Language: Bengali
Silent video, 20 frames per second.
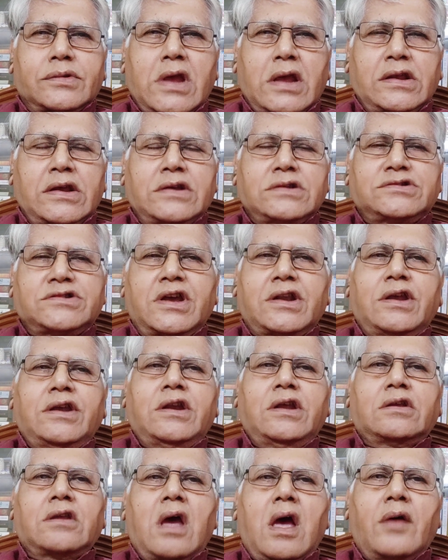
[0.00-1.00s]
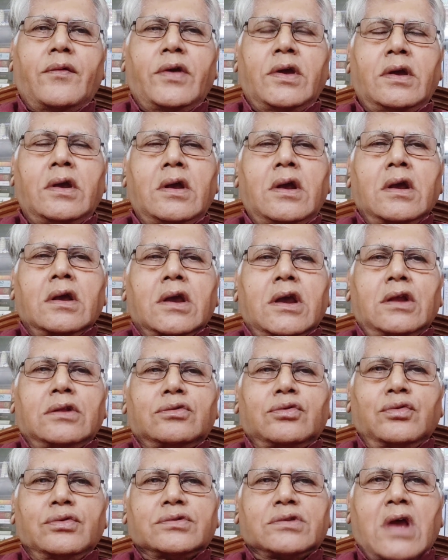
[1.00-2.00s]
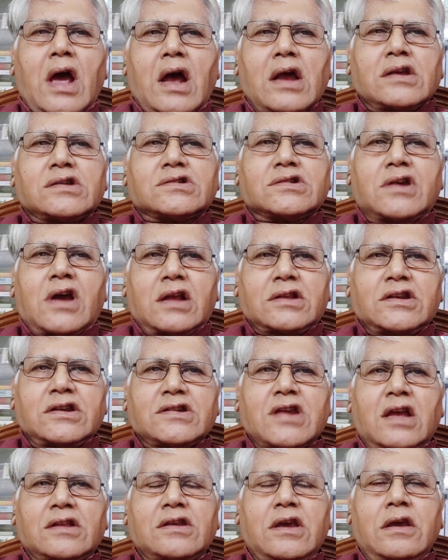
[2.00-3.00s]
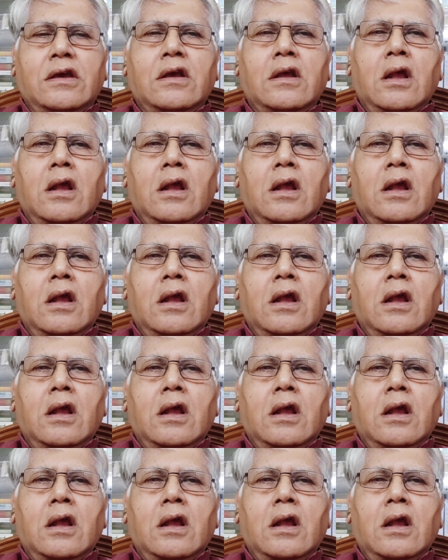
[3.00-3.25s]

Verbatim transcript: তাদের জেনে নিতে হবে কিন্তু তার সাথে সাথে